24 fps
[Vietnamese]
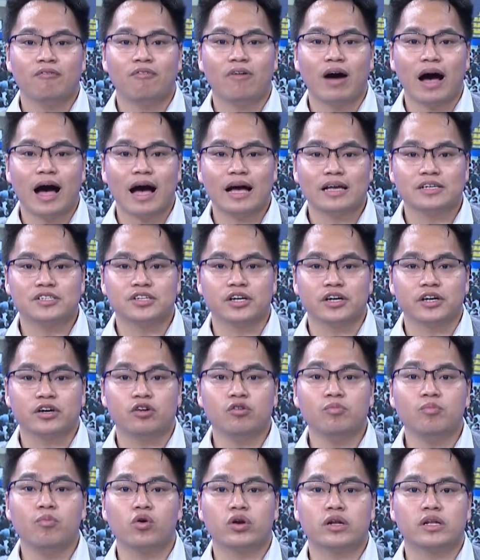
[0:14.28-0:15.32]
Và sở
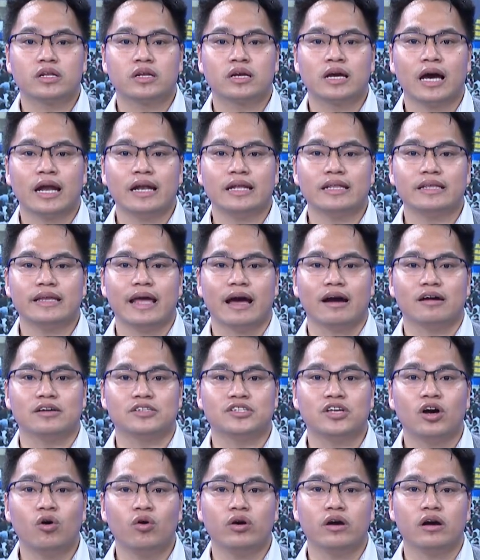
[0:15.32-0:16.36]
hữu một căn nhà ở
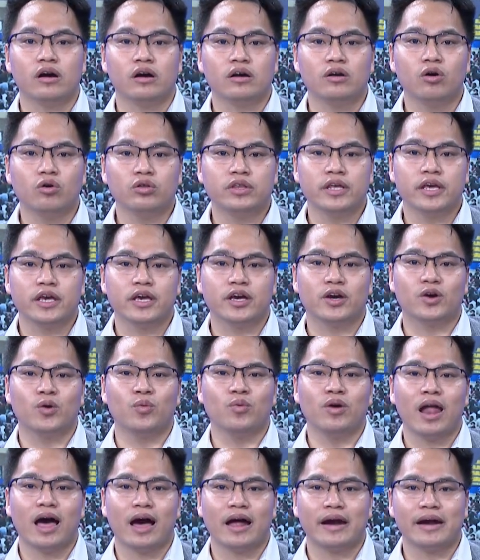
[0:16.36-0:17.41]
xã hội ở đô thị
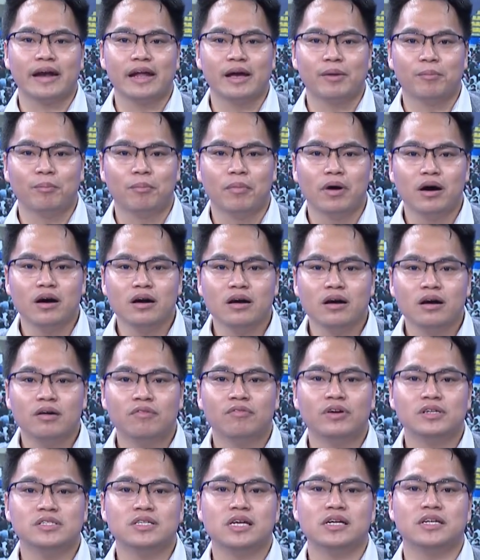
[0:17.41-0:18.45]
cũng là niềm mơ ước
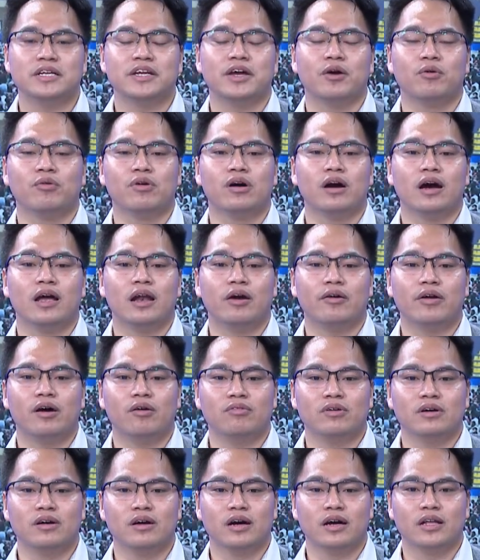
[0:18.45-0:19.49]
với rất nhiều người lao
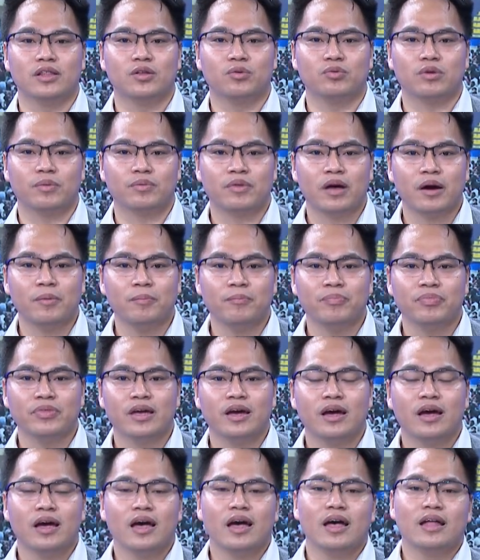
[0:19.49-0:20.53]
động, người thu nhập thấp.
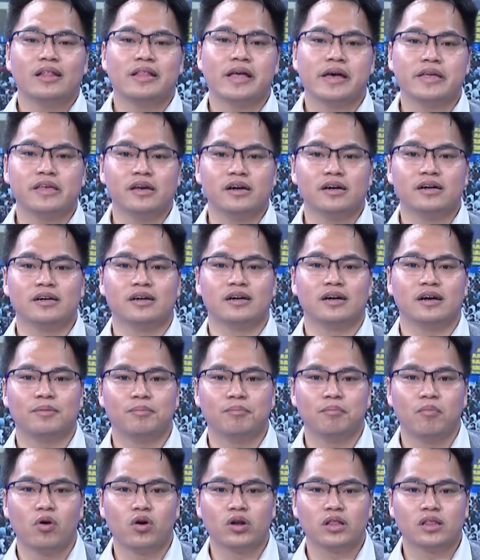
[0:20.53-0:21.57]
Thế nhưng,
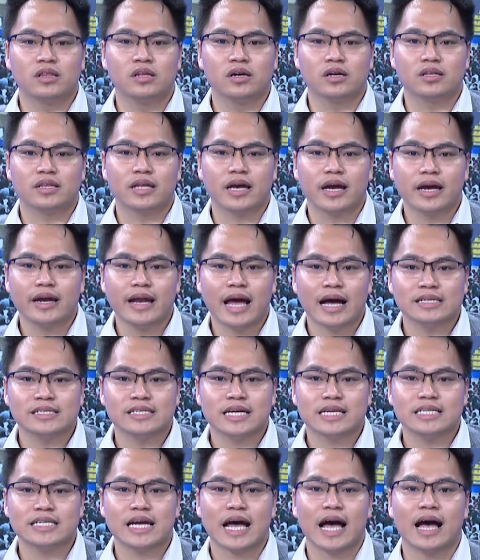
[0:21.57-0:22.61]
một thực tế đang
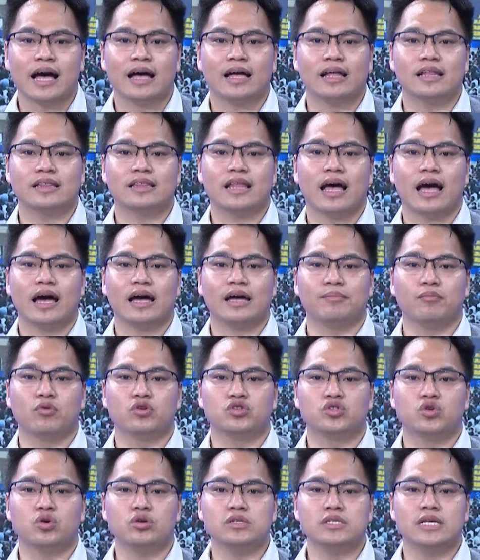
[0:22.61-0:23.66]
diễn ra tại
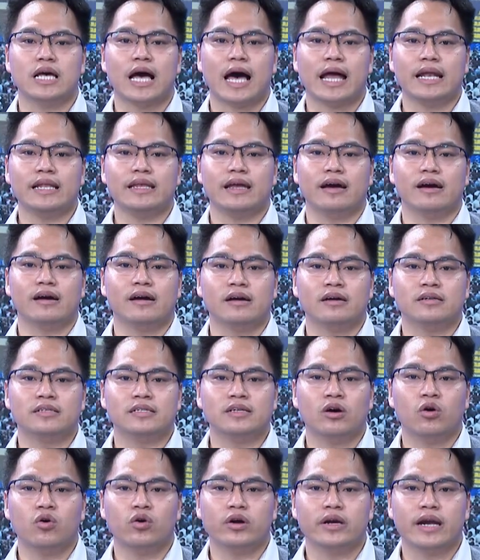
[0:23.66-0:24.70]
một số dự án nhà ở
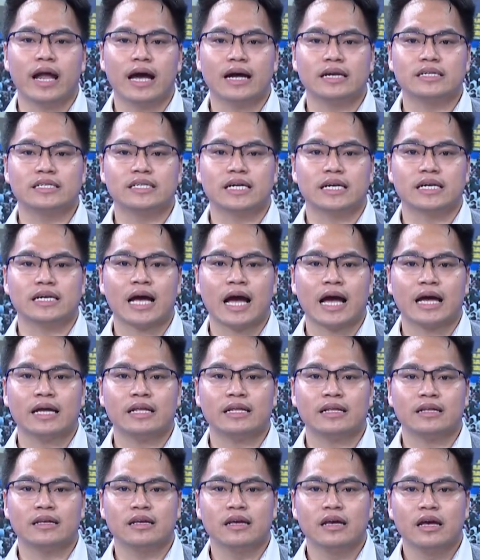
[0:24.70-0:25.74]
xã hội đang triển
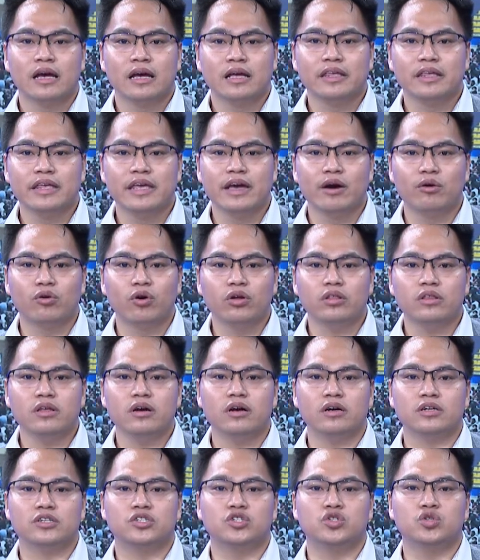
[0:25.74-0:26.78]
khai, nhiều đối
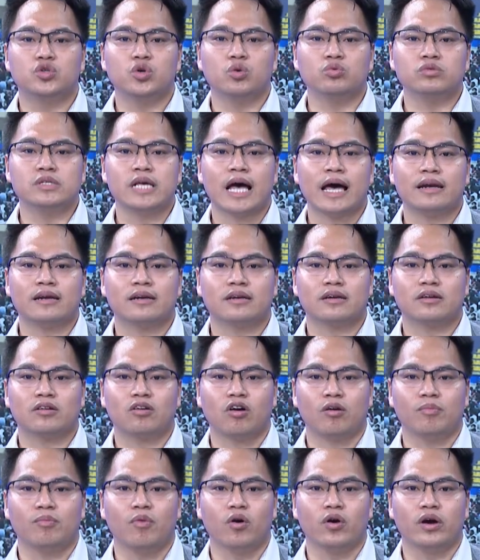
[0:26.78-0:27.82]
tượng trung gian
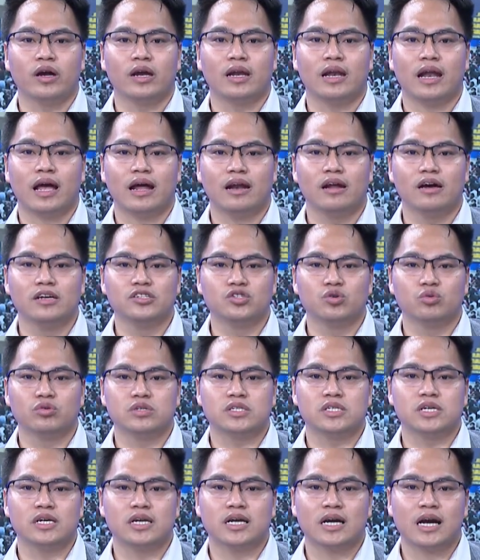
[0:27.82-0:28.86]
cò mồi lại lợi dụng
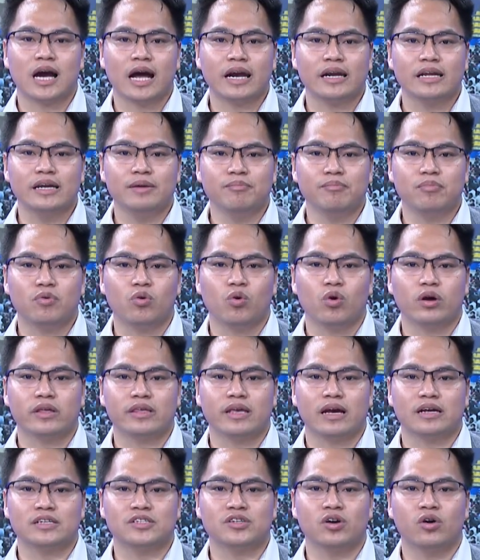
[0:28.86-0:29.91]
sự khan hiếm của
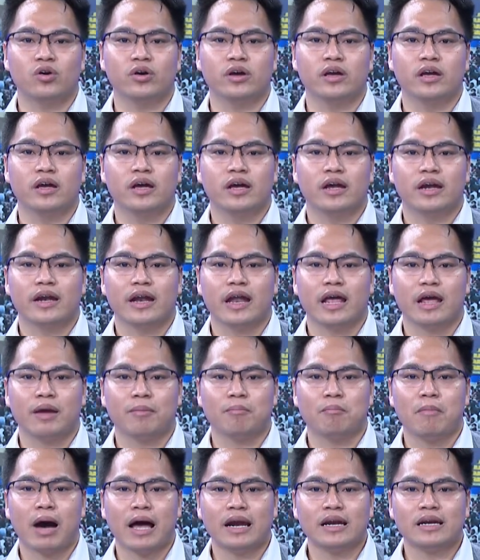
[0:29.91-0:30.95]
nhà ở xã hội để
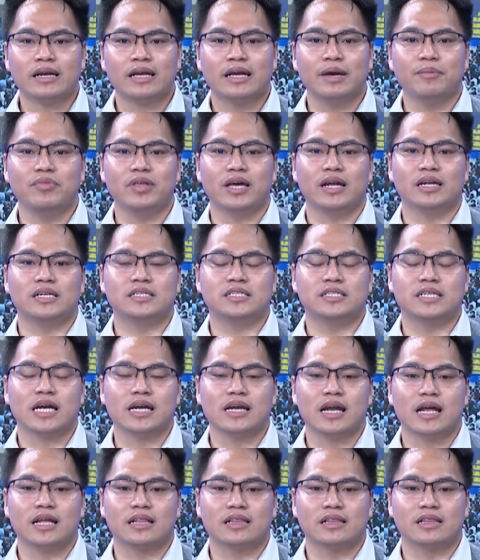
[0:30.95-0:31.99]
bán kiếm tiền
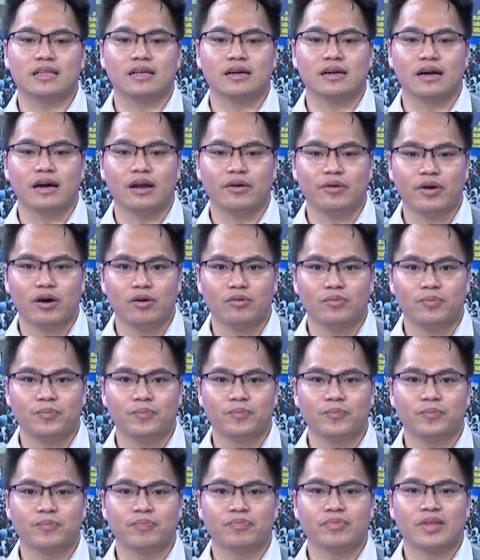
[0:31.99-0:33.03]
chênh lệch từ người lao động.
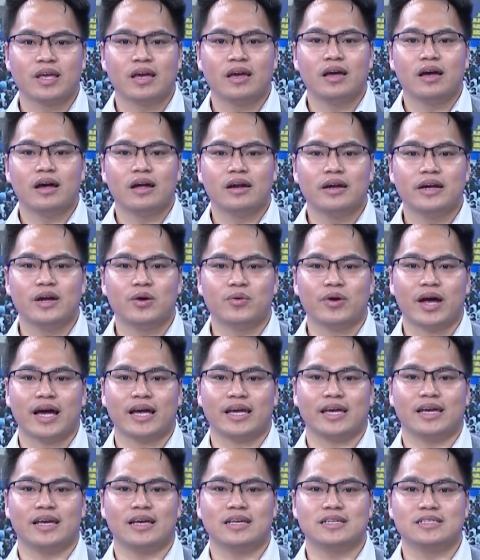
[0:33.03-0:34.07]
Điều
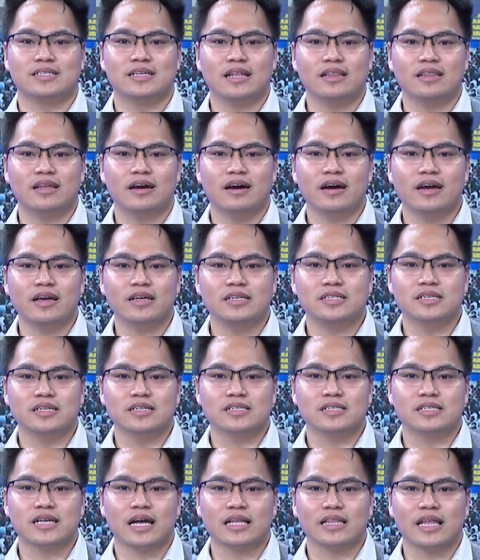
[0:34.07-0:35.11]
này dẫn tới
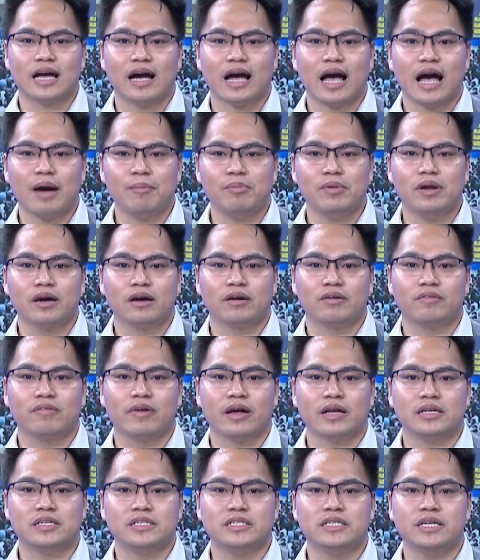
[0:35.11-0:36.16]
sự gia tăng áp lực
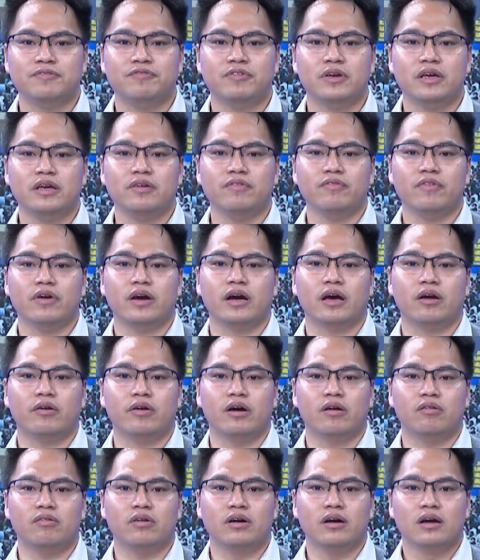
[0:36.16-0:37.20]
về chi phí với người lao
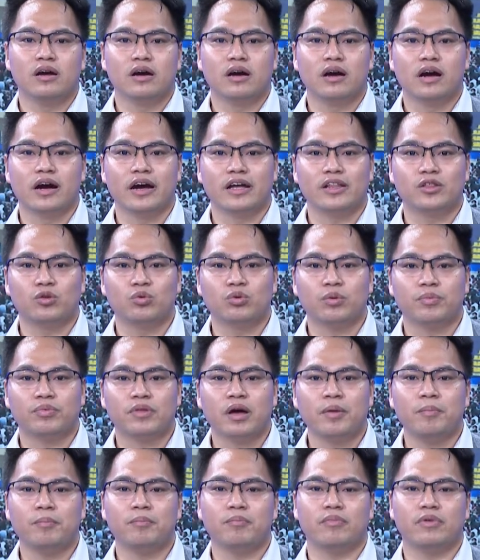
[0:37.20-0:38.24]
động, người thu nhập
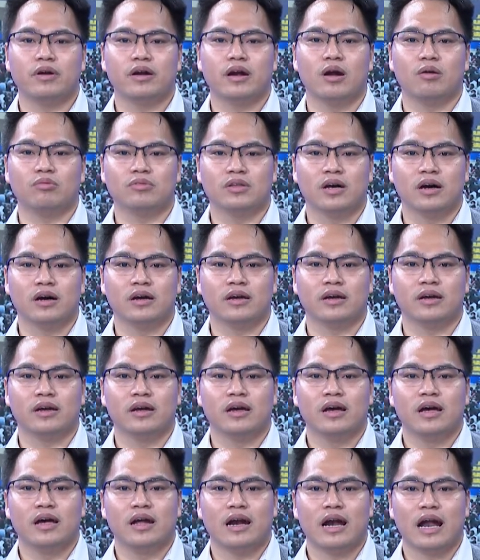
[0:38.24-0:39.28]
thấp, đồng thời
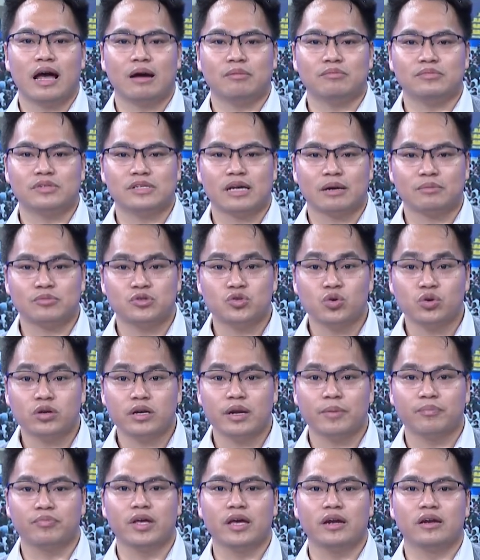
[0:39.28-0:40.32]
làm giảm sút
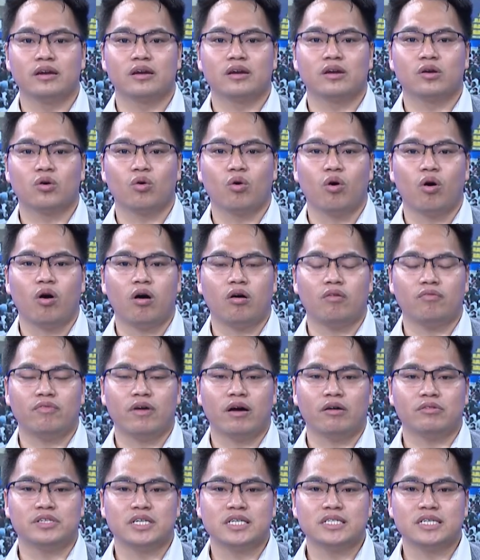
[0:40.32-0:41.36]
niềm tin của họ
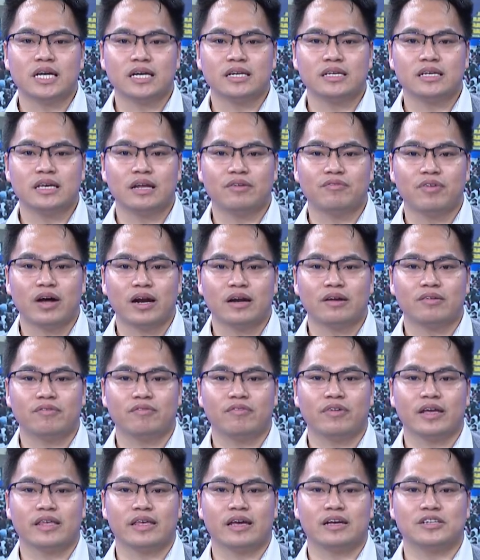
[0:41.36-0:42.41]
vào chính sách nhân văn
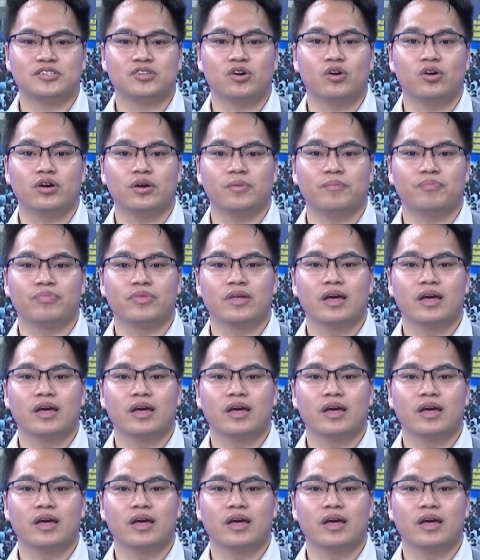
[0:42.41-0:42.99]
về nhà ở xã hội.